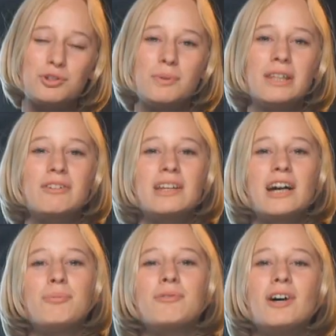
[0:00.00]
У тебя
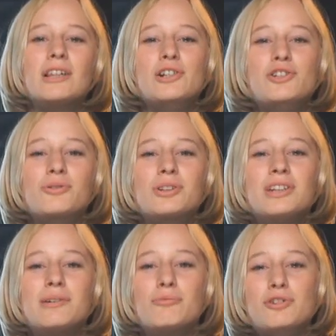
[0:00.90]
наверняка бывало, что
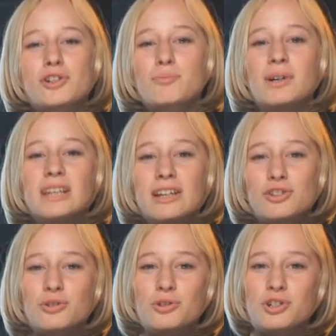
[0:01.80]
ты не можешь
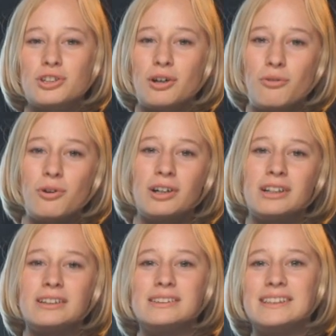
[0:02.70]
понять, что же
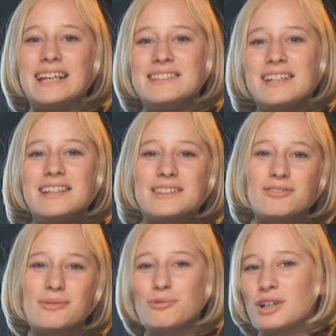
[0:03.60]
такое надеть
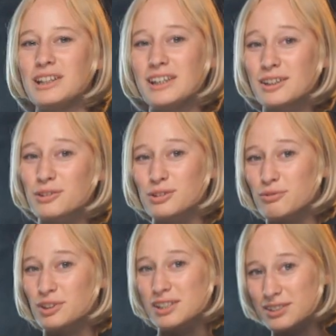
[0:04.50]
твоему клиенту
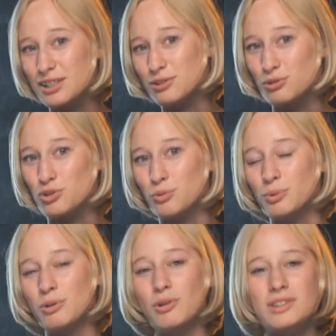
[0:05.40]
на фотосессию,
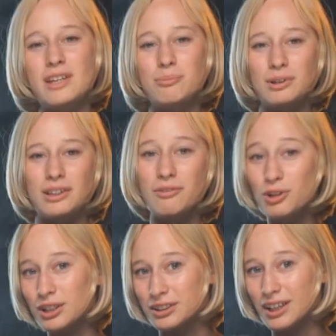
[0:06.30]
чтобы он сам был
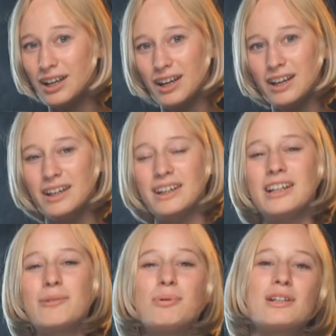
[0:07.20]
доволен.
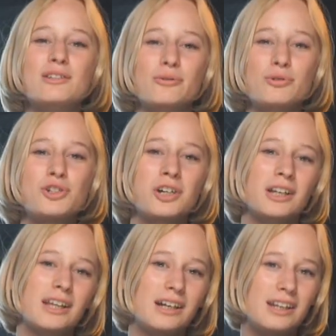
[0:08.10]
Или были случаи,
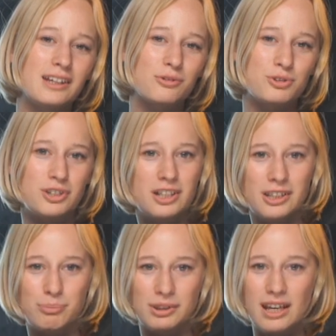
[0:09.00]
когда клиент
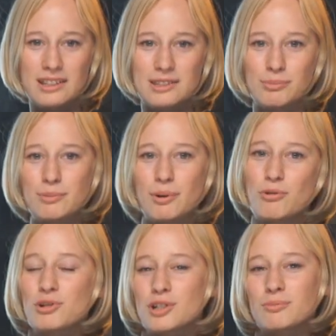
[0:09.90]
усиленно пытается быть
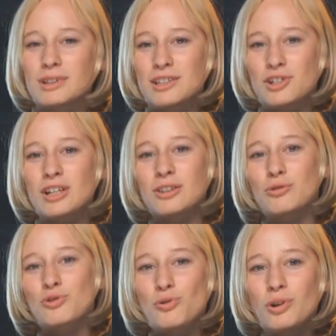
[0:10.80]
похожим на
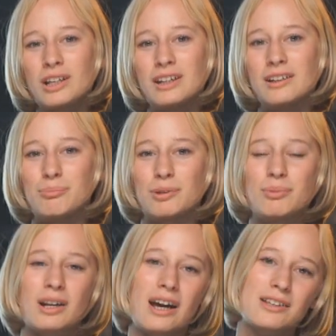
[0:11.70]
Анджелину Джоли и
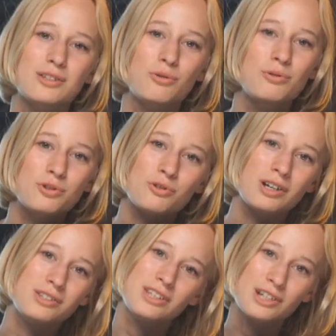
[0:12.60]
подбирает
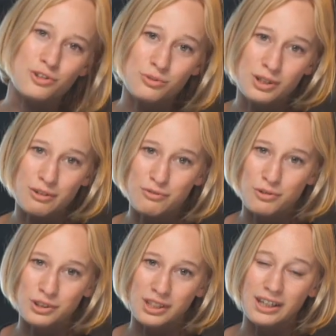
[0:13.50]
схожую одежду для
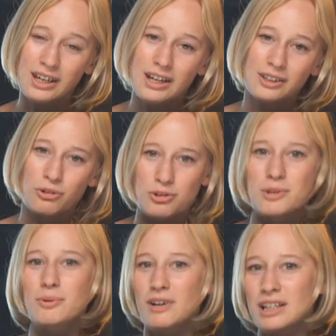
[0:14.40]
фото, но
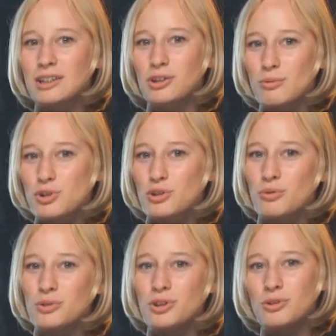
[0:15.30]
он забывает о том,
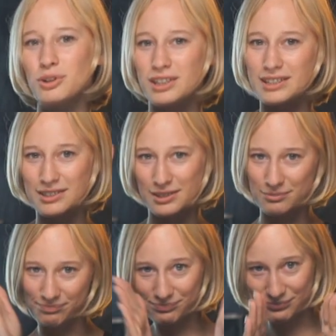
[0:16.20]
что у нее
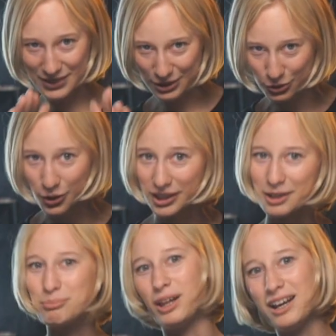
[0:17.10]
есть не
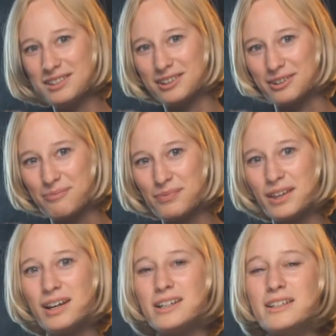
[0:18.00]
только платье,
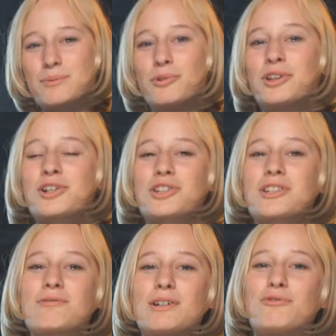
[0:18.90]
смотришь
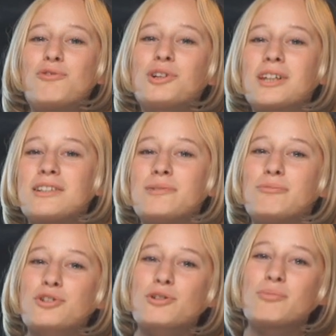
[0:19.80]
на свои фото, где
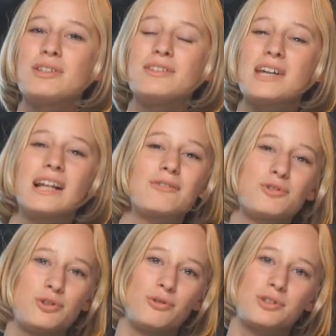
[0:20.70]
может быть идеально
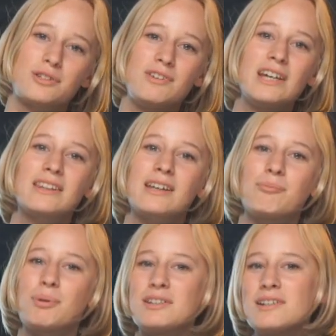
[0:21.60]
все. Свет,
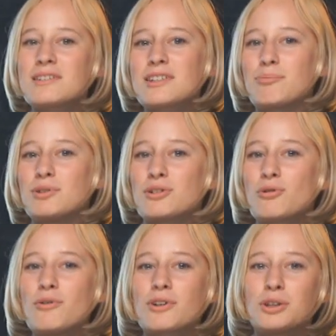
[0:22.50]
композиция,
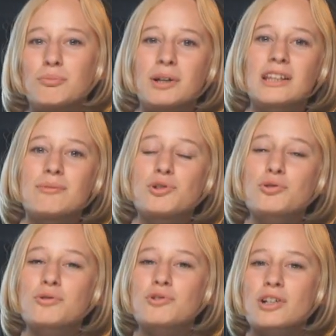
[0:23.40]
позировка, но при этом
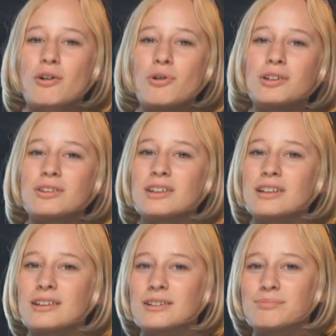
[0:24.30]
чувствуешь
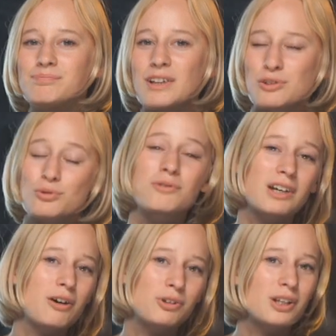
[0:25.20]
какое-то
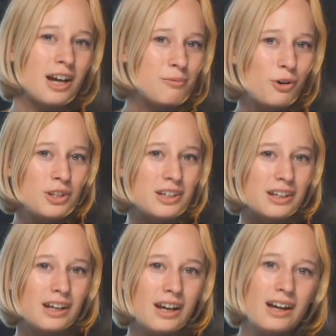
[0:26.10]
отсутствие какой-то
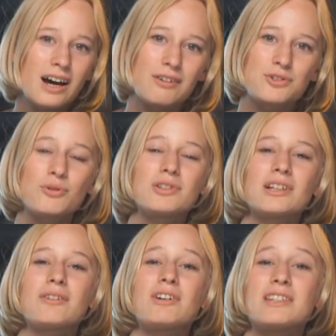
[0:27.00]
гармонии, а все
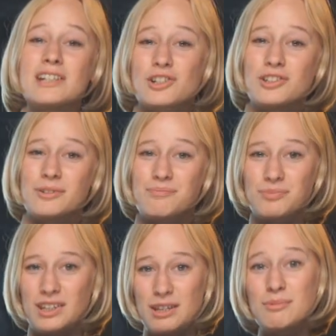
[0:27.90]
дело в одежде,
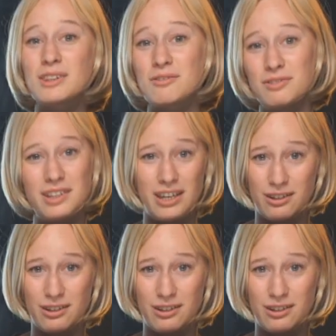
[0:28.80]
именно в